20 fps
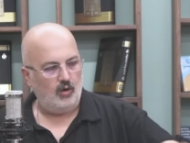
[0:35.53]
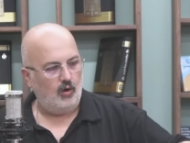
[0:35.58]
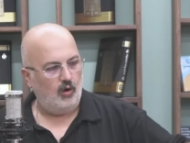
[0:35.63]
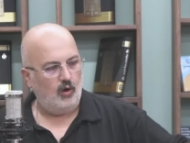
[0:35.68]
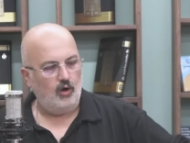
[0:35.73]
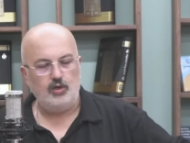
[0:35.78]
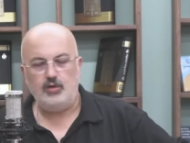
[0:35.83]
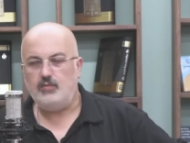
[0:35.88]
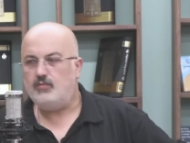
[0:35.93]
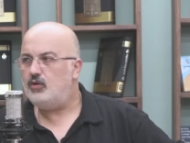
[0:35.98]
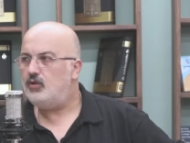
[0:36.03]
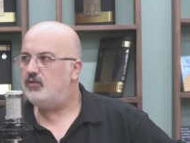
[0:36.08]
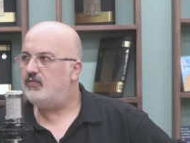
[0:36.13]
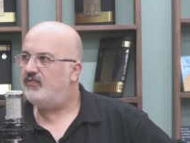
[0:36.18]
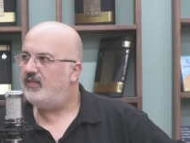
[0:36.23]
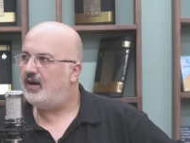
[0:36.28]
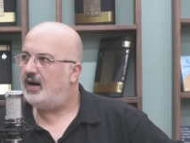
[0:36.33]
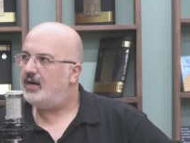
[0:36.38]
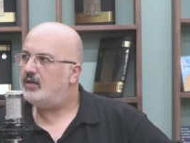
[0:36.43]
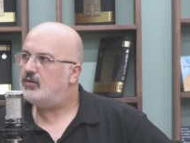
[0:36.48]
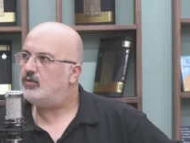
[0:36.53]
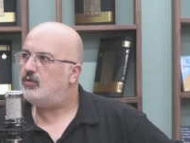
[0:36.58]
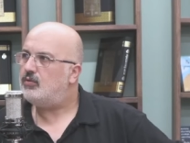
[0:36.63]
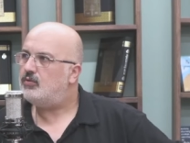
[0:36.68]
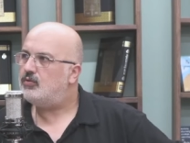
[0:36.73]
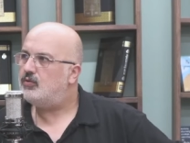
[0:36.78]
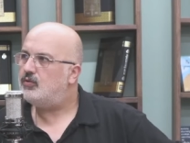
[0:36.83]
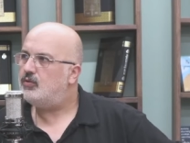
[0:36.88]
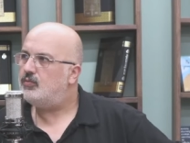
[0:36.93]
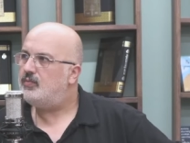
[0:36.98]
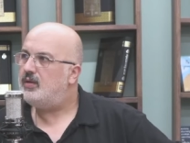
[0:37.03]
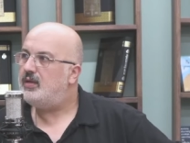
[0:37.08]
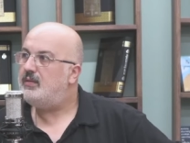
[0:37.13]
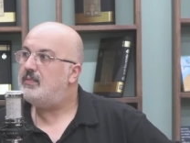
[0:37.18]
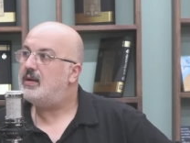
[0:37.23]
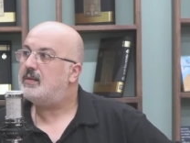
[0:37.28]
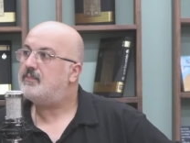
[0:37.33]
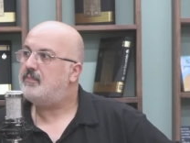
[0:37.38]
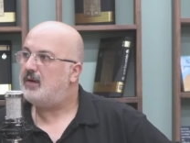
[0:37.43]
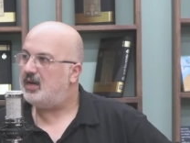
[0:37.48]
Ölümün var olduğunu
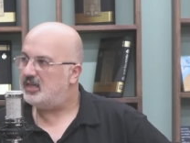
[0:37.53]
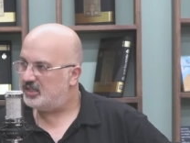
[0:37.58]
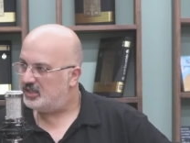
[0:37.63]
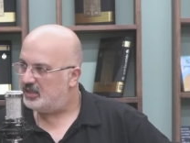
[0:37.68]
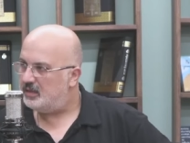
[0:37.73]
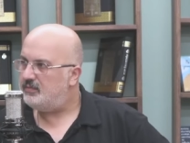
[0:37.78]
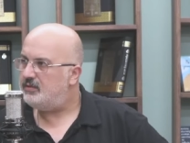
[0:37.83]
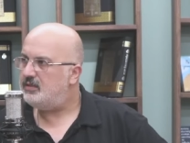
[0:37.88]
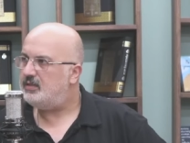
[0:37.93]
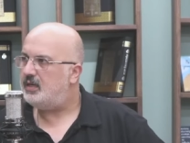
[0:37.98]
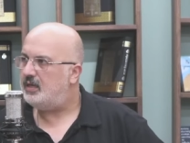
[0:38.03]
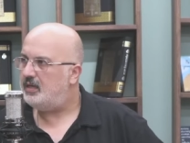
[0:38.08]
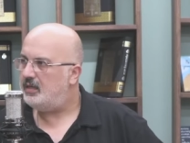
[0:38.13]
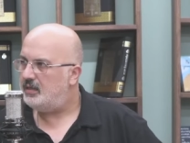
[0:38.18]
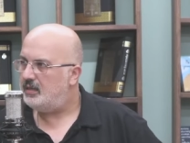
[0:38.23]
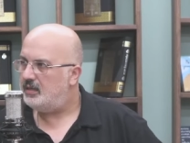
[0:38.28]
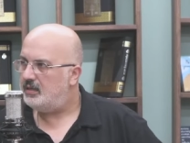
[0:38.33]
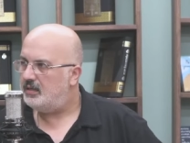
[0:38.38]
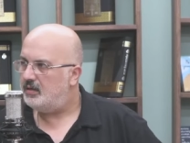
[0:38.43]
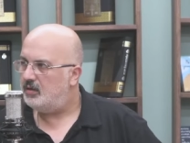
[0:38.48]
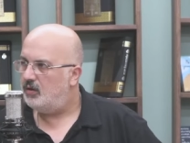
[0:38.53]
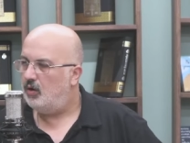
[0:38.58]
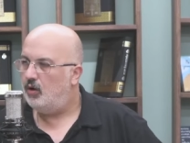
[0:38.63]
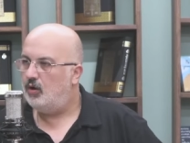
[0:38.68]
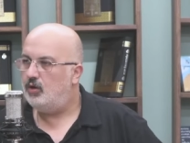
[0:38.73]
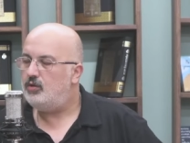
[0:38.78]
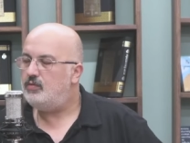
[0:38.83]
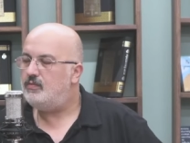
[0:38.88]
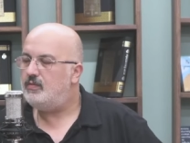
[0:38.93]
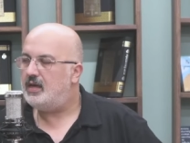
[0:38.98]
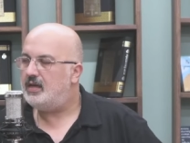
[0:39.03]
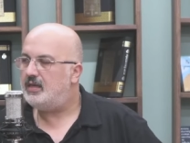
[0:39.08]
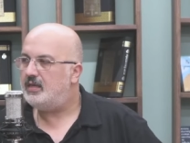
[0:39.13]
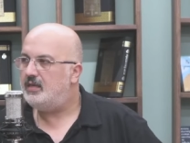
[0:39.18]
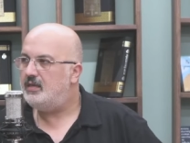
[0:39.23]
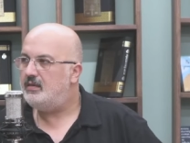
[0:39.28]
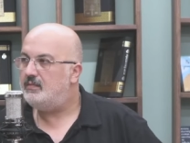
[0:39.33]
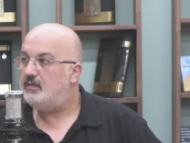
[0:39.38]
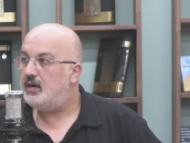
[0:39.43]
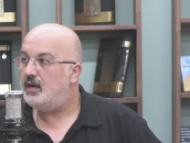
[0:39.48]
bilmek başka bir şey, ölüme
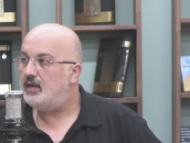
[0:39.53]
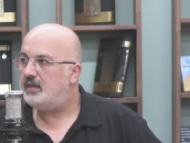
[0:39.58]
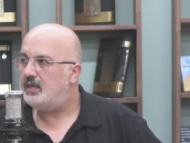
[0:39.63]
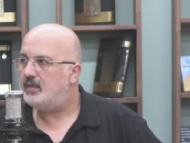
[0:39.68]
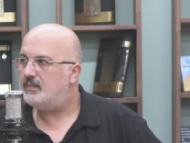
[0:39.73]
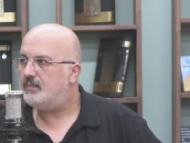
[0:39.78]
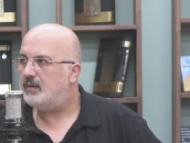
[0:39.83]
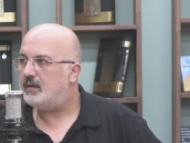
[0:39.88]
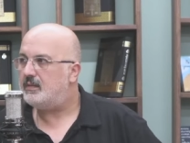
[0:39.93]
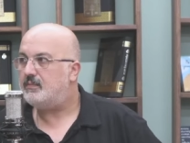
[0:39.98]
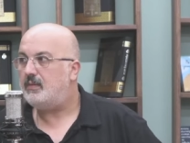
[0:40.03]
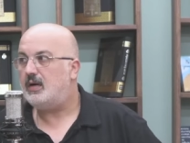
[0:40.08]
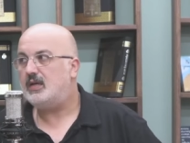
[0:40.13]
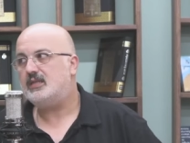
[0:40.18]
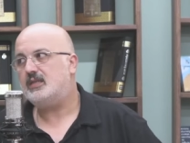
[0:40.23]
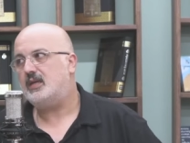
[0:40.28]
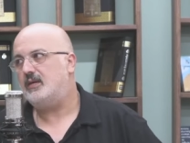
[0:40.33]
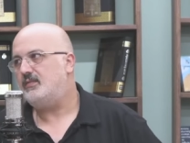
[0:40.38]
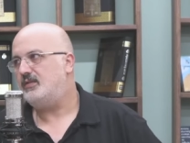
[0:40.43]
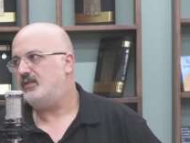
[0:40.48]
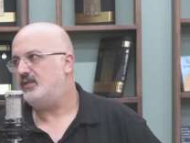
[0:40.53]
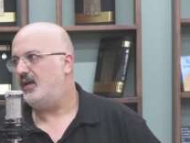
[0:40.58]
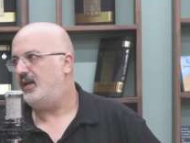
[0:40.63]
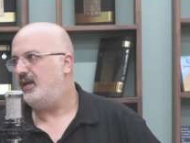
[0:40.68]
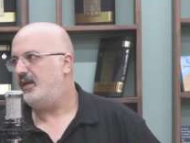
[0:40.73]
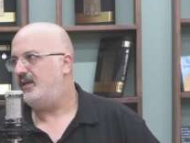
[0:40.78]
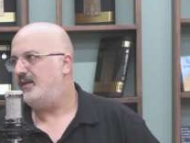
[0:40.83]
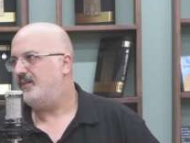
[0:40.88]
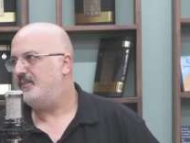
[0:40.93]
iman etmek başka bir şey.